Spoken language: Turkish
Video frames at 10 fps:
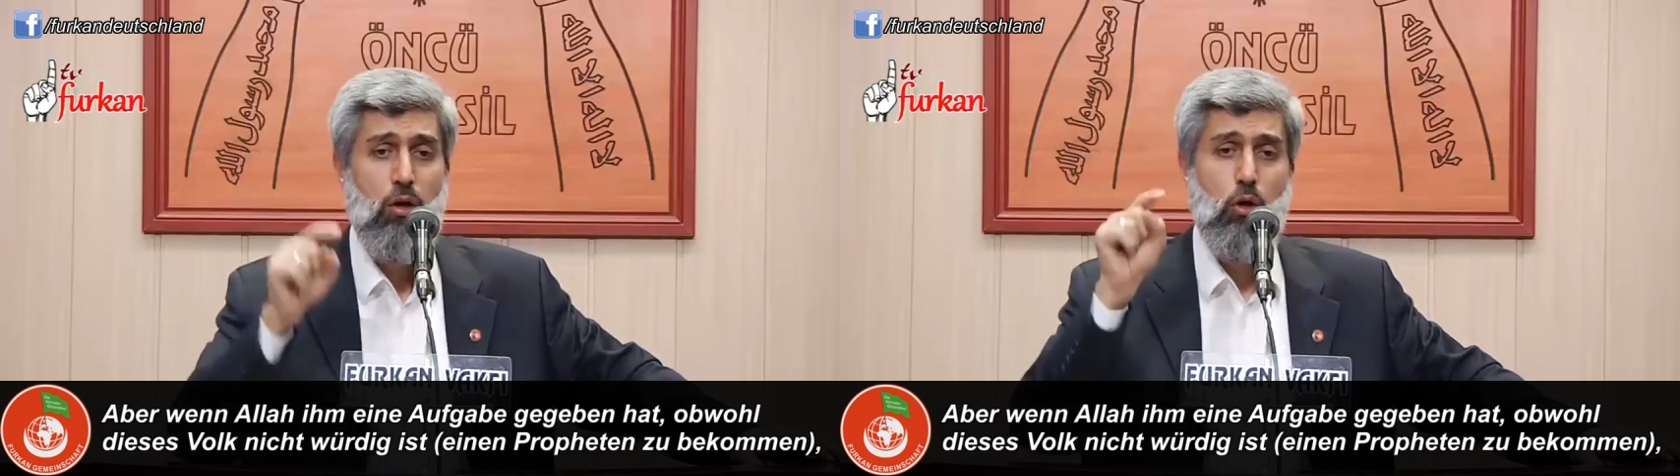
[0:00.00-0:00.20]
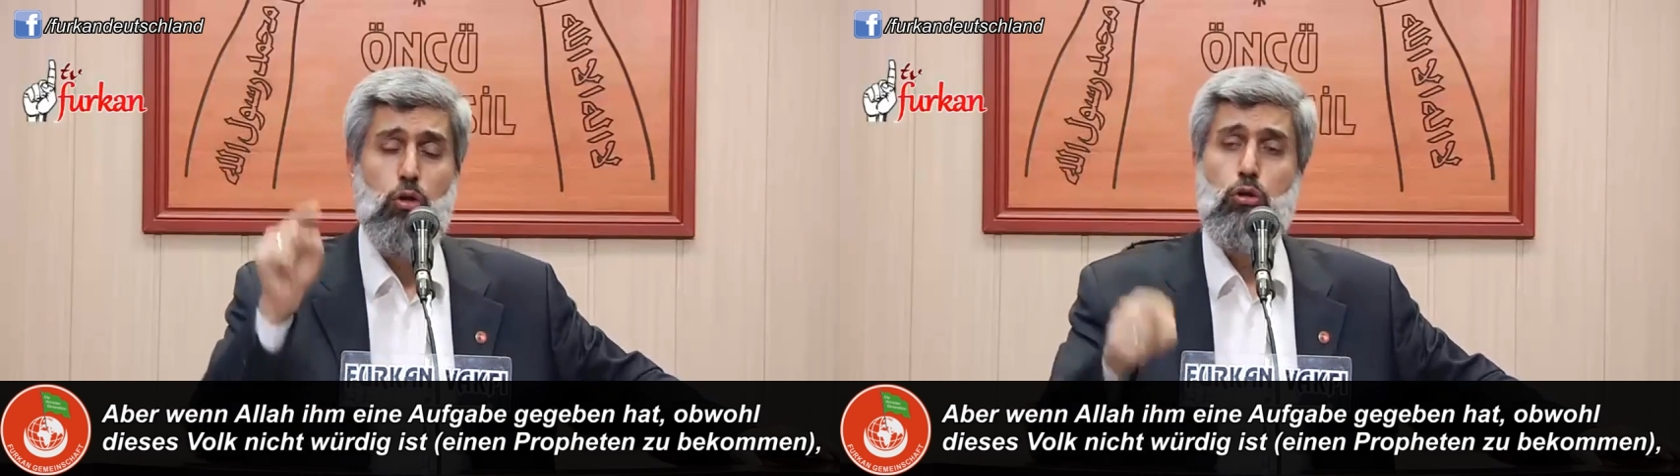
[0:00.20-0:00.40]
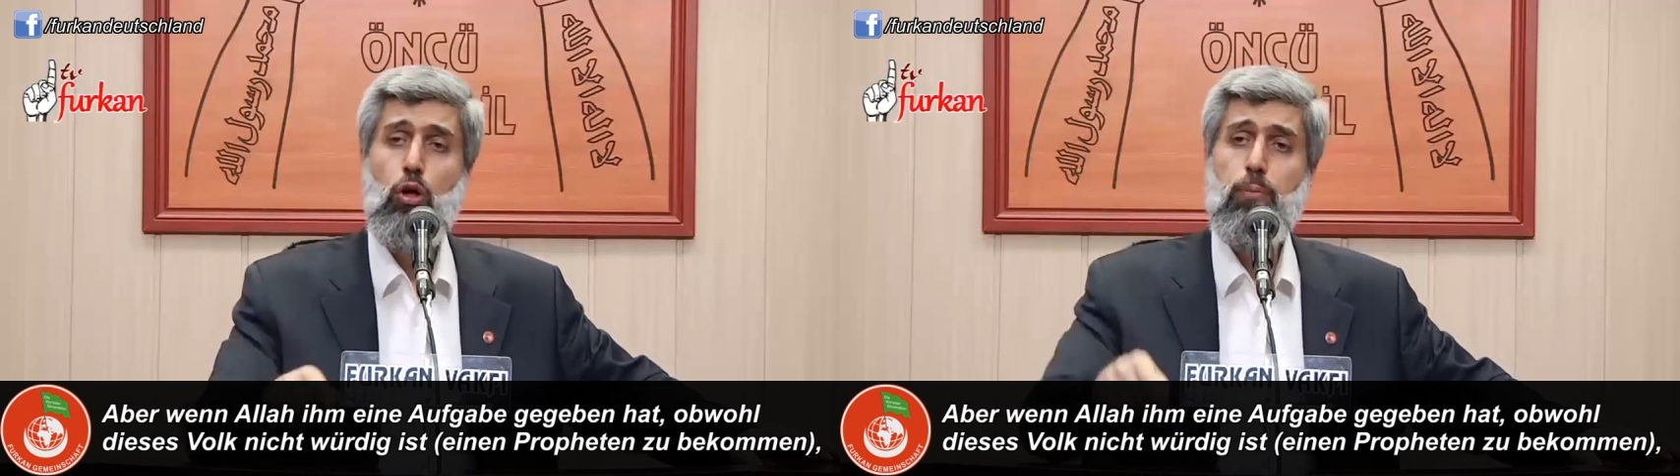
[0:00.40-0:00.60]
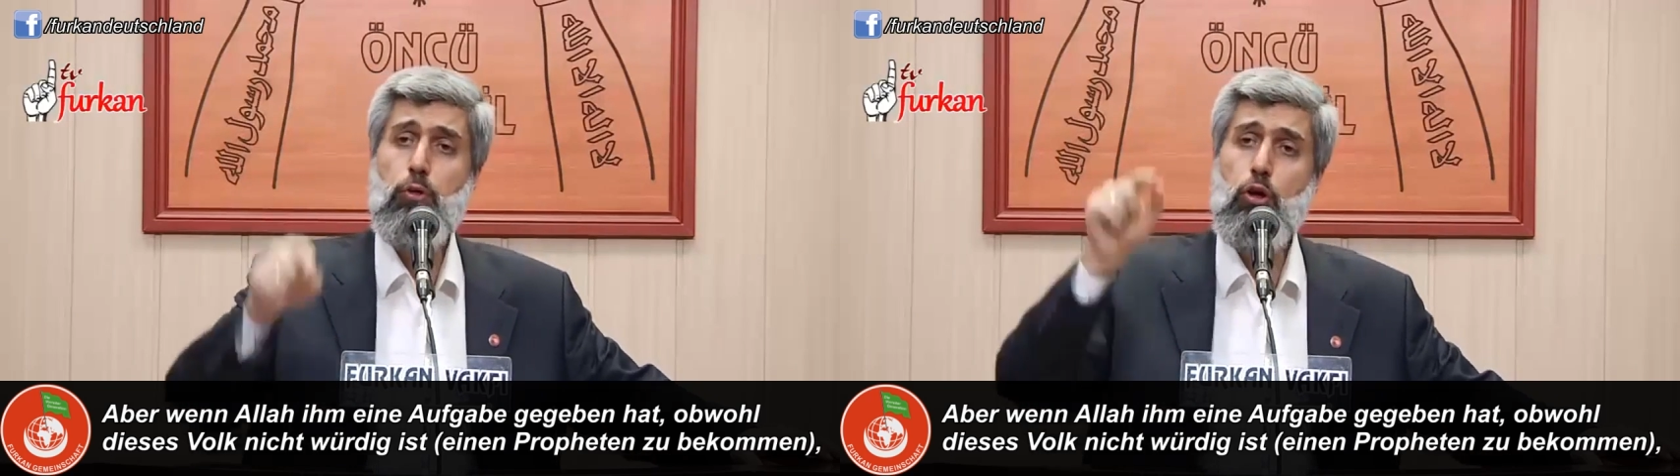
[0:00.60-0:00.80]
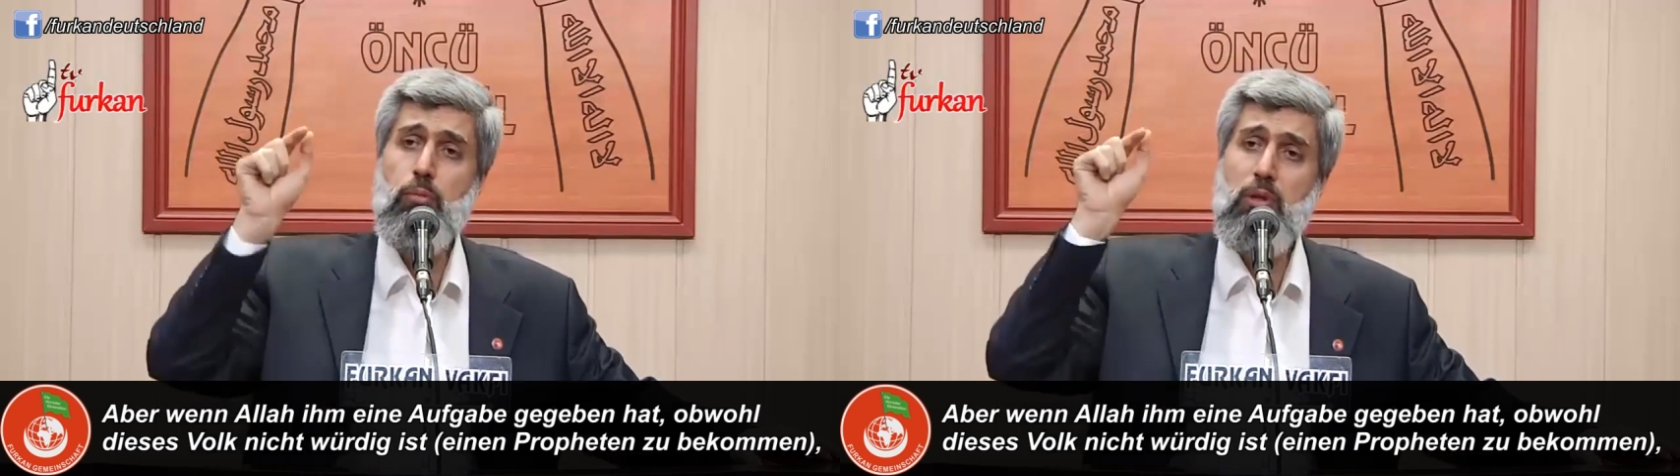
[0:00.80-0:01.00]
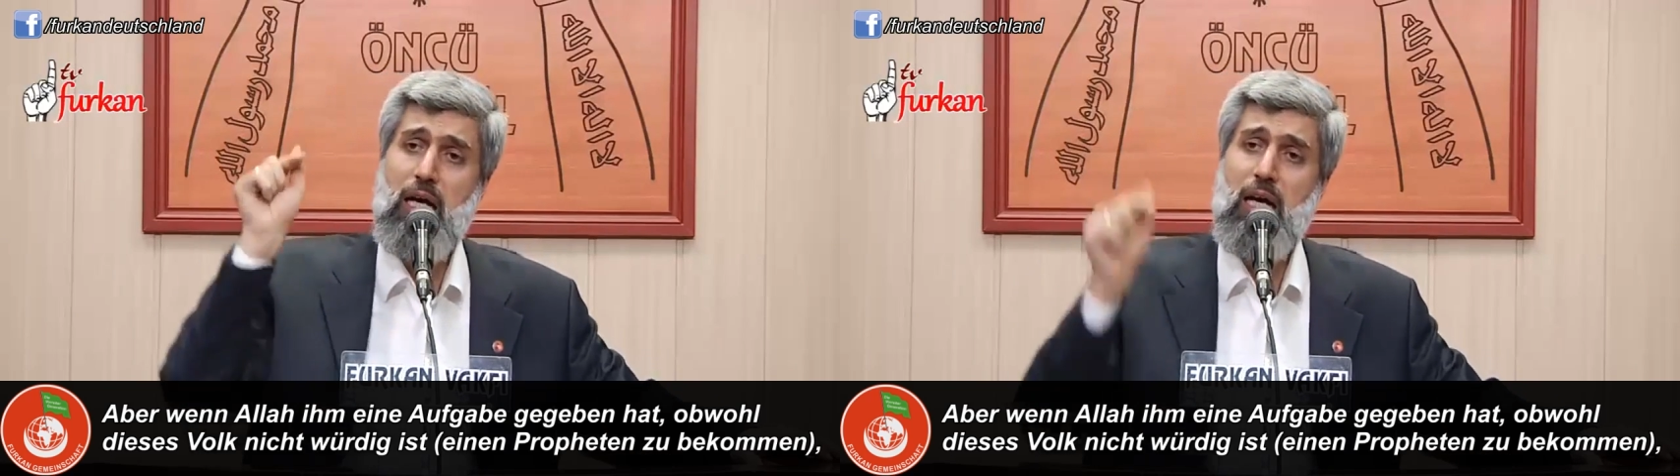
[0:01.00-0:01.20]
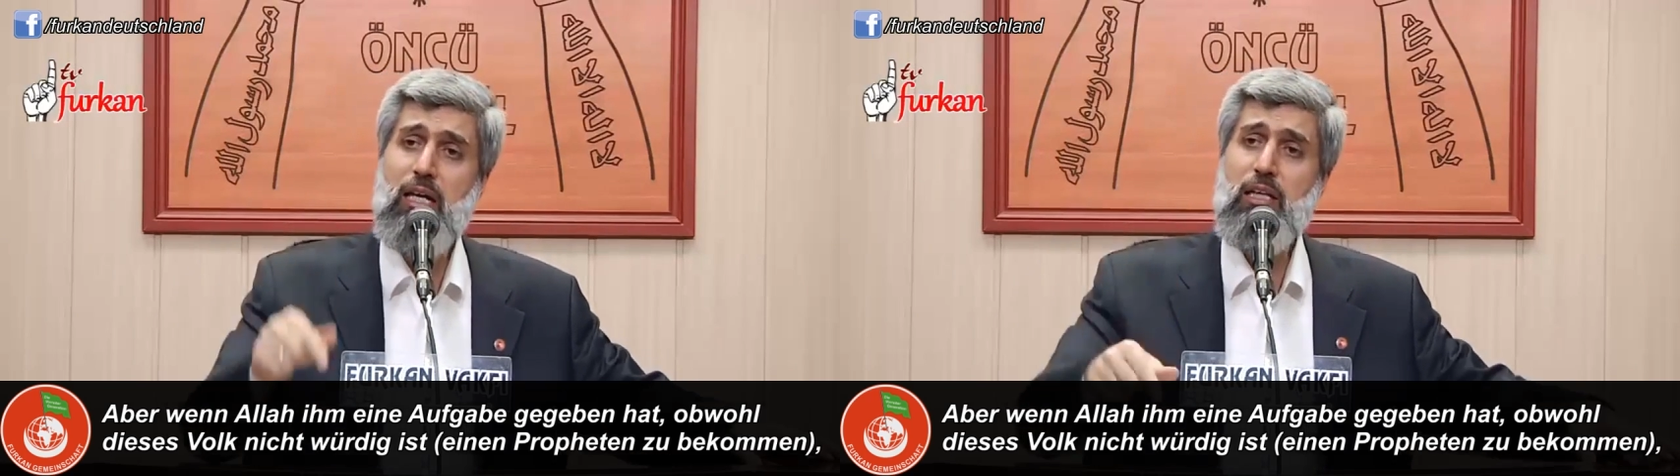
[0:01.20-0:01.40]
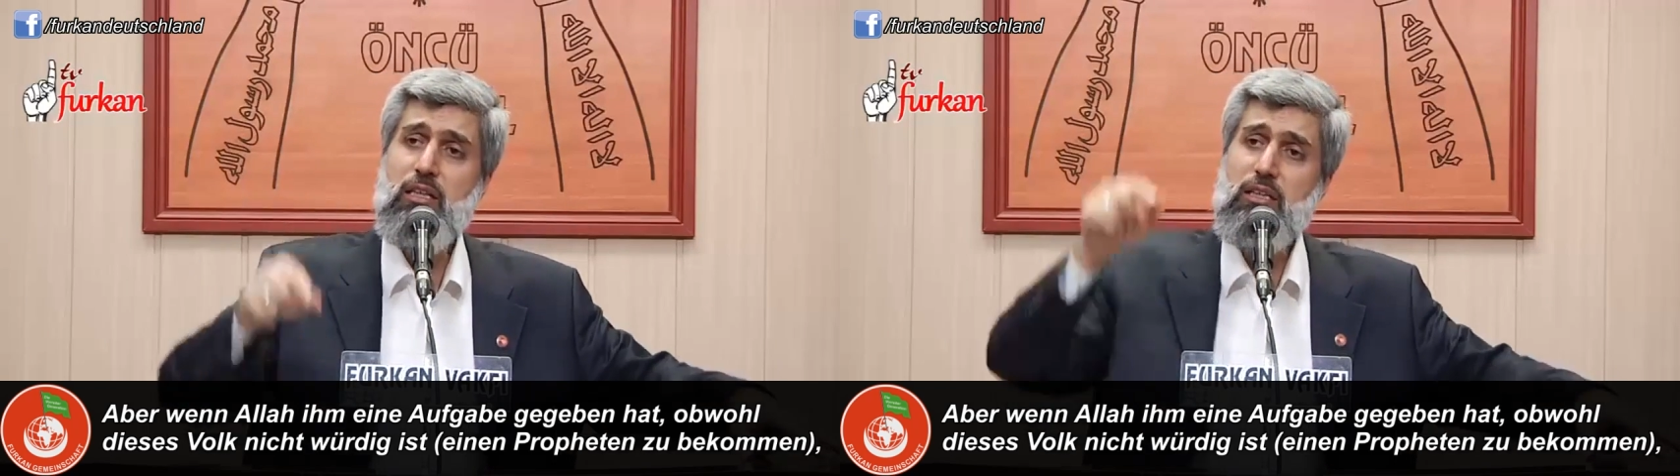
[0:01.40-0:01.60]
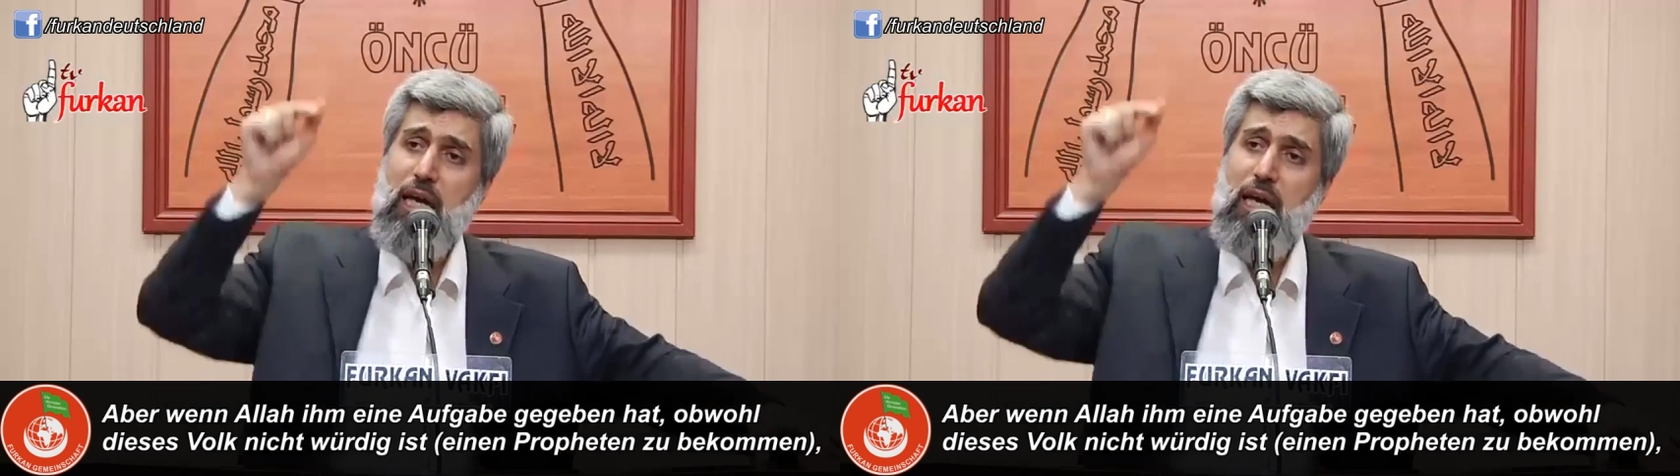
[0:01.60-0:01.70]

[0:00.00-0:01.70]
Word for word: o toplum layık